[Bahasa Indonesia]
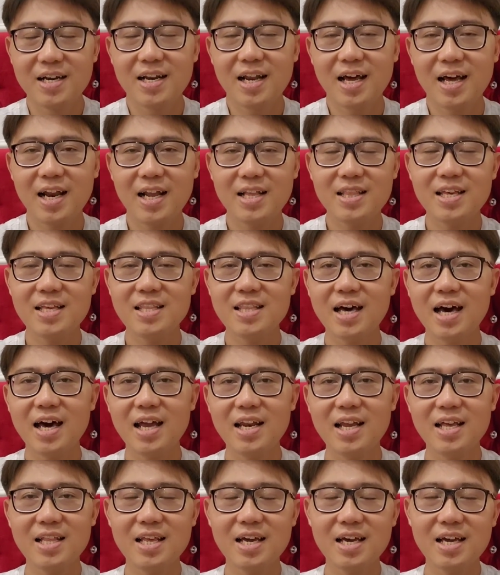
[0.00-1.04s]
Nah nanti kita
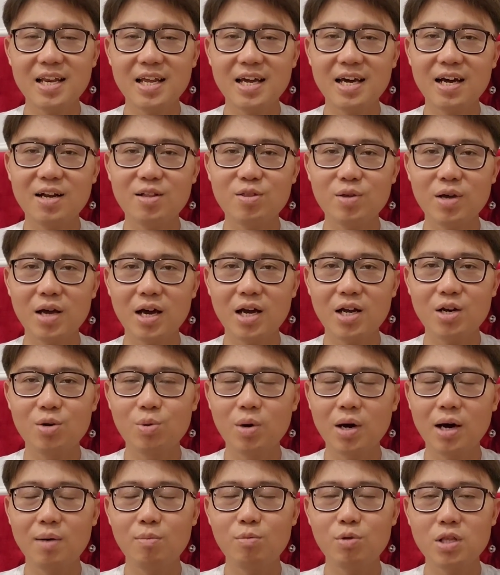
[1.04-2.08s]
akan lihat lagi di kartu yang
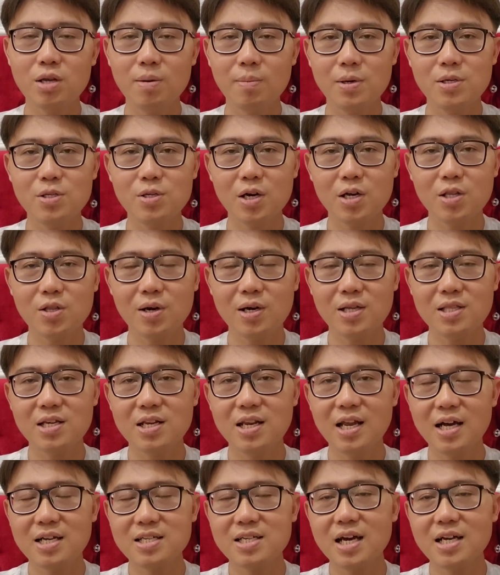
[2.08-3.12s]
kedua kamu termasuk atau
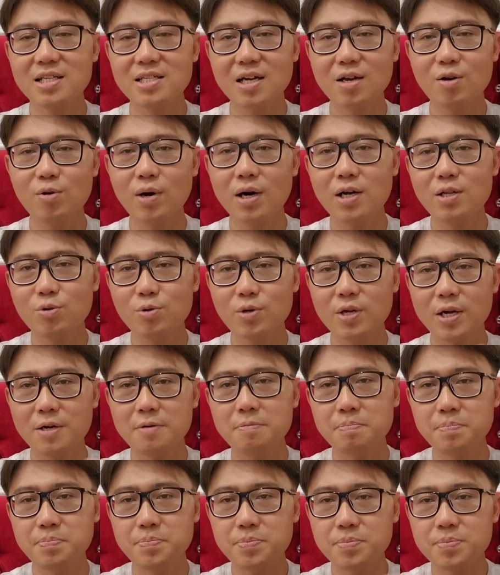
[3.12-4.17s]
tidak. Saya acak dulu
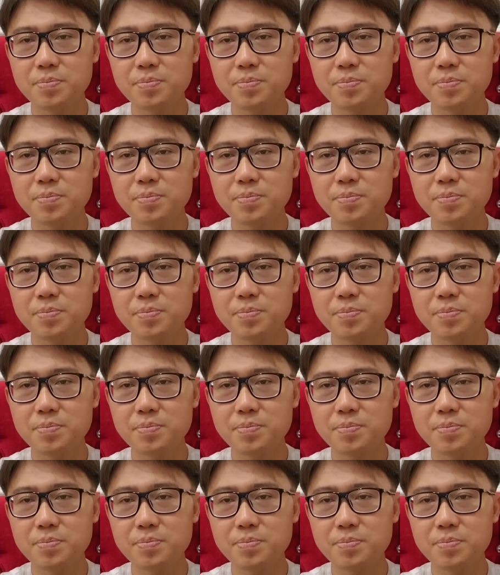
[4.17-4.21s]
kartunya.